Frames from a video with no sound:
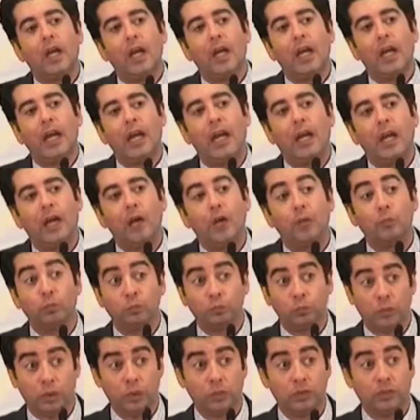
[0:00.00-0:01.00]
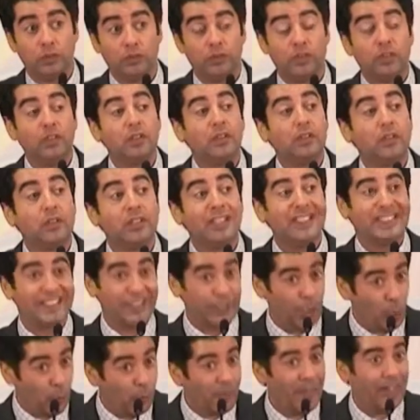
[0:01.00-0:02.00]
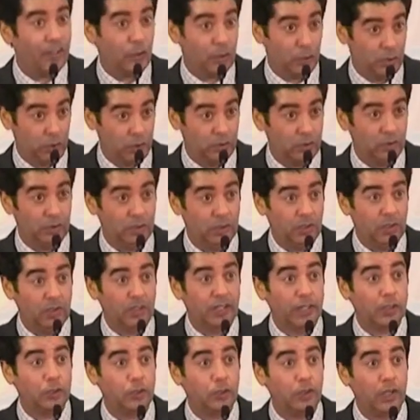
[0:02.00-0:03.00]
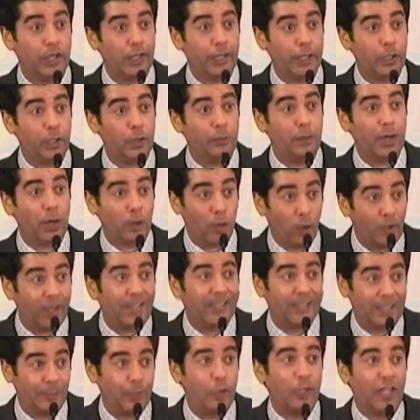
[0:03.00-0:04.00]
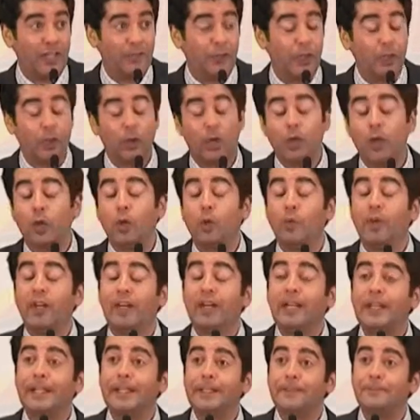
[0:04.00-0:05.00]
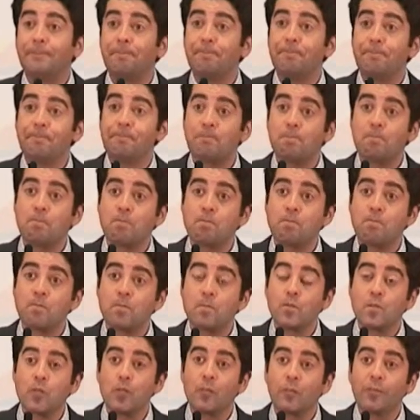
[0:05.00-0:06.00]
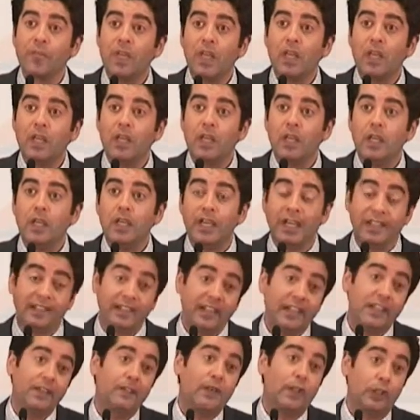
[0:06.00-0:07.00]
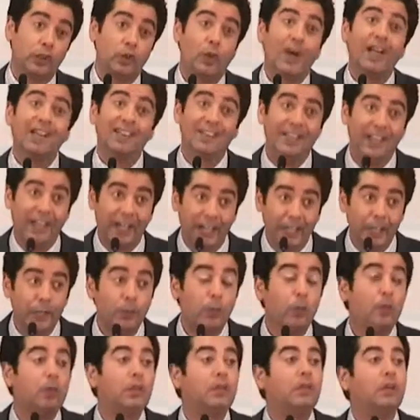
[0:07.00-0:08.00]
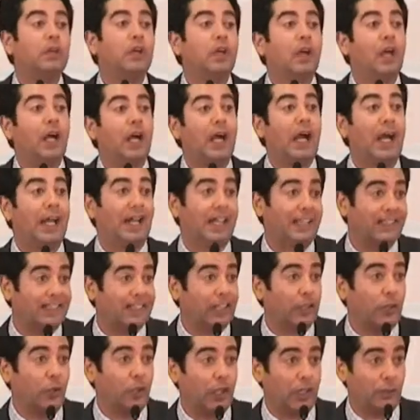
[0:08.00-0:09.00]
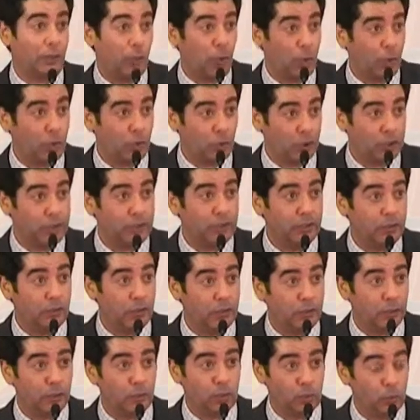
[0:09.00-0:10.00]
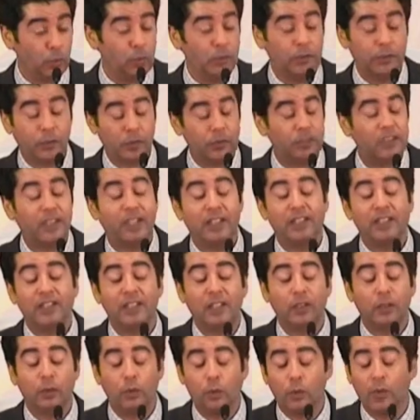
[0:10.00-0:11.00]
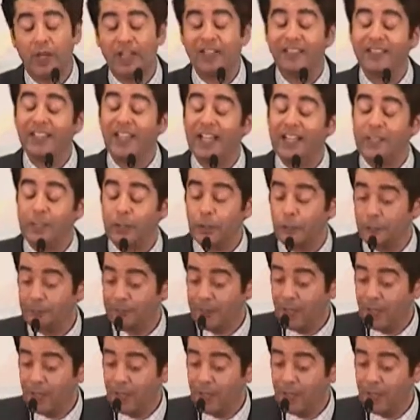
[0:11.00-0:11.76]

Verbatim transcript: a un montón de seres humanos, que son aquellos para los que estamos llamados a gobernar y que está llevando al derribo al Estado que hemos conocido en estos últimos 30 o 40 años.